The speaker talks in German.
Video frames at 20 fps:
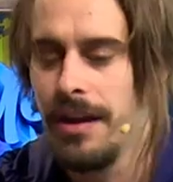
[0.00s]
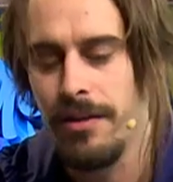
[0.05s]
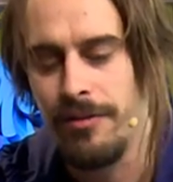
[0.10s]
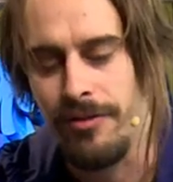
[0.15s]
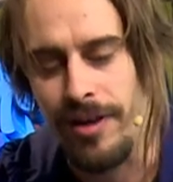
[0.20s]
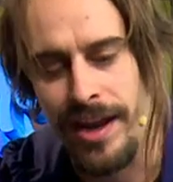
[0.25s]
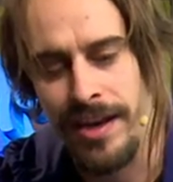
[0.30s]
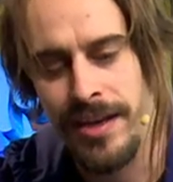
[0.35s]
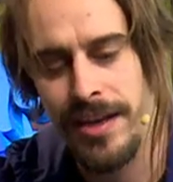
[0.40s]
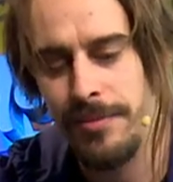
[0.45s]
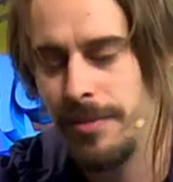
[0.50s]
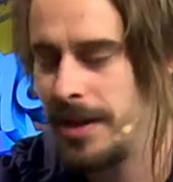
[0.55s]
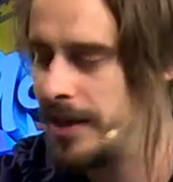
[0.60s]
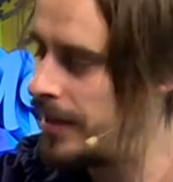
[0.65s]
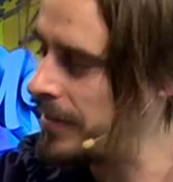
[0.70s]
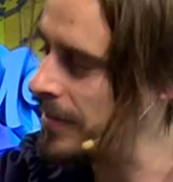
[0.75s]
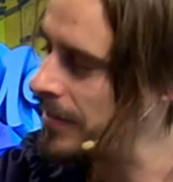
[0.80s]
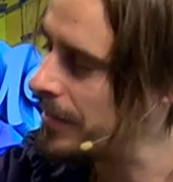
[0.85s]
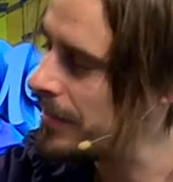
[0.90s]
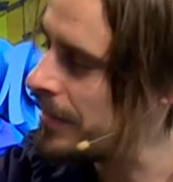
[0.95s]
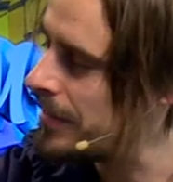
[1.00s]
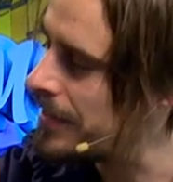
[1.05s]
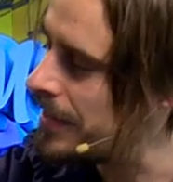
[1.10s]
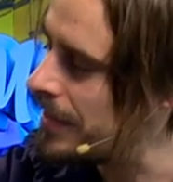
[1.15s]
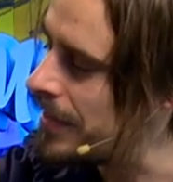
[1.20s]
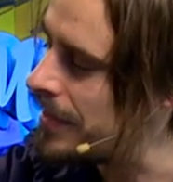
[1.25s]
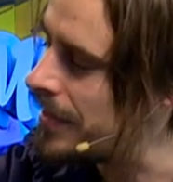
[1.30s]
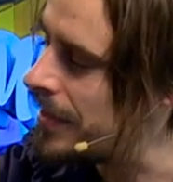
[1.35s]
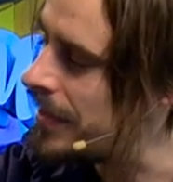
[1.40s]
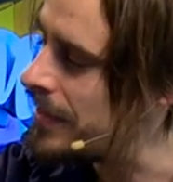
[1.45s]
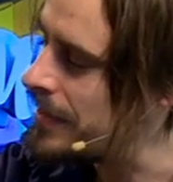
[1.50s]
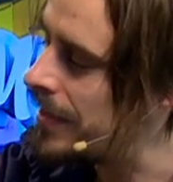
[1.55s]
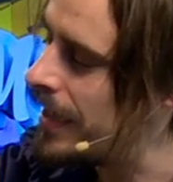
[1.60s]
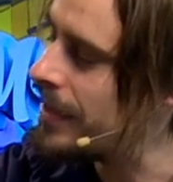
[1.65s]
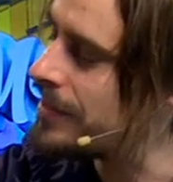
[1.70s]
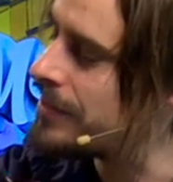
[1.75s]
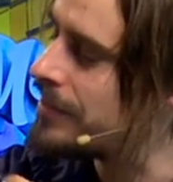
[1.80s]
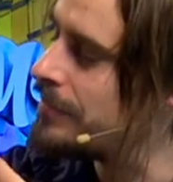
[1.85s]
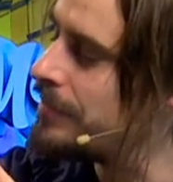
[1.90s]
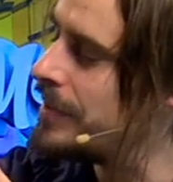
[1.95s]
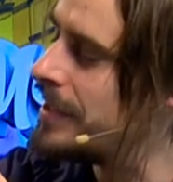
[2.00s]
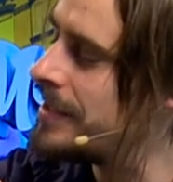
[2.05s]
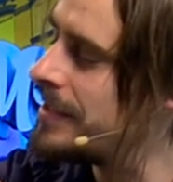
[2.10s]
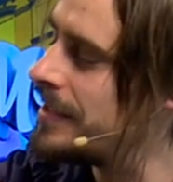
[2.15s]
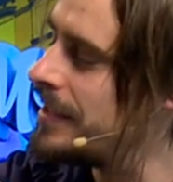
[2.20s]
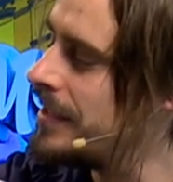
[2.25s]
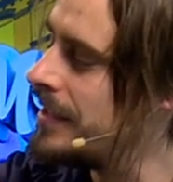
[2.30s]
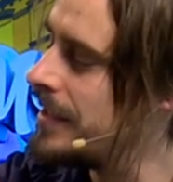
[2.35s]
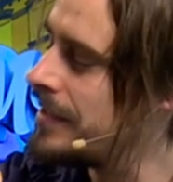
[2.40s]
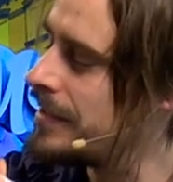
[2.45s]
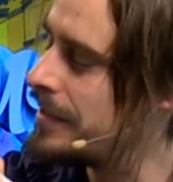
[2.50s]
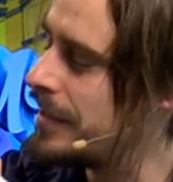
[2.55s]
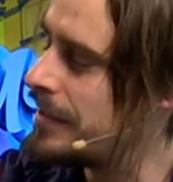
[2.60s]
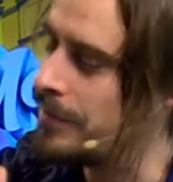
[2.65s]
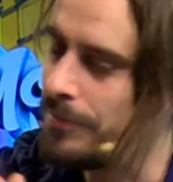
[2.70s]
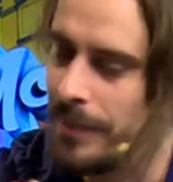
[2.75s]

verändert man das Gesicht jeden Tag so ein bisschen. Das ist also